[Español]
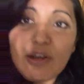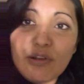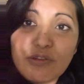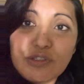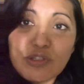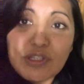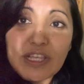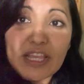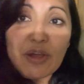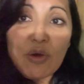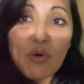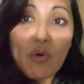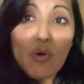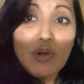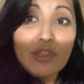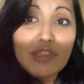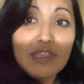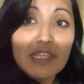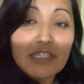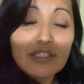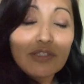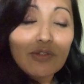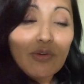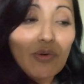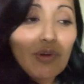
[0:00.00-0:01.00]
los
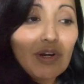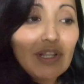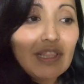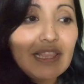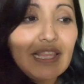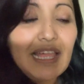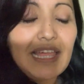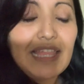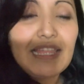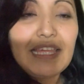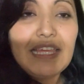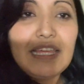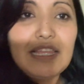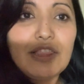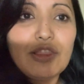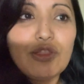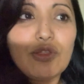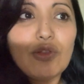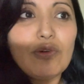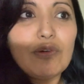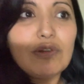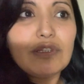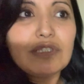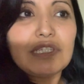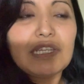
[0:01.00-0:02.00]
cejotes
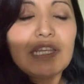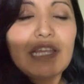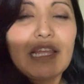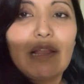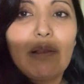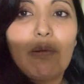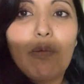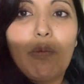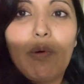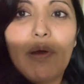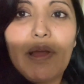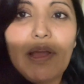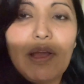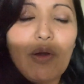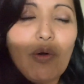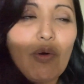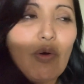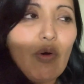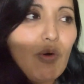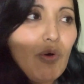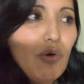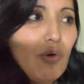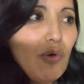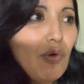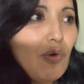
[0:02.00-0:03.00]
cortaditos y
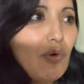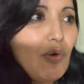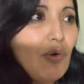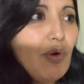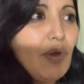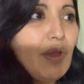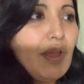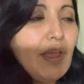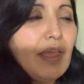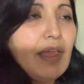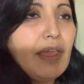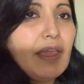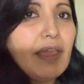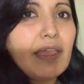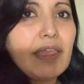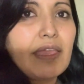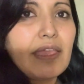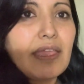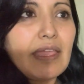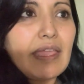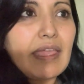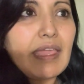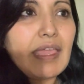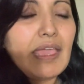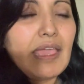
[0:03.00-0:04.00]
luego
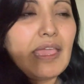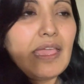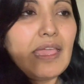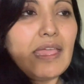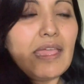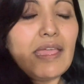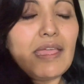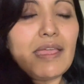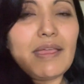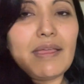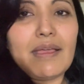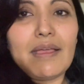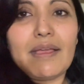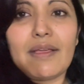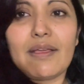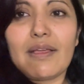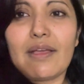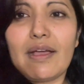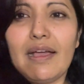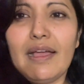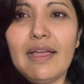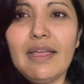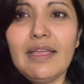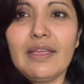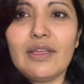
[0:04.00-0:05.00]
que,
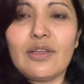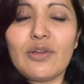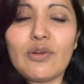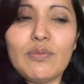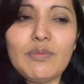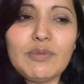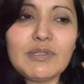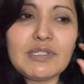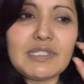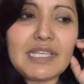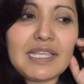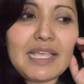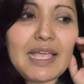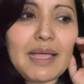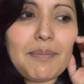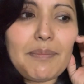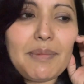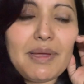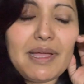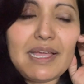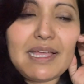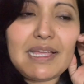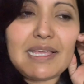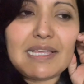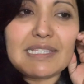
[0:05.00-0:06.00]
ay, ¿cómo se
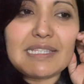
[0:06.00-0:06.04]
llama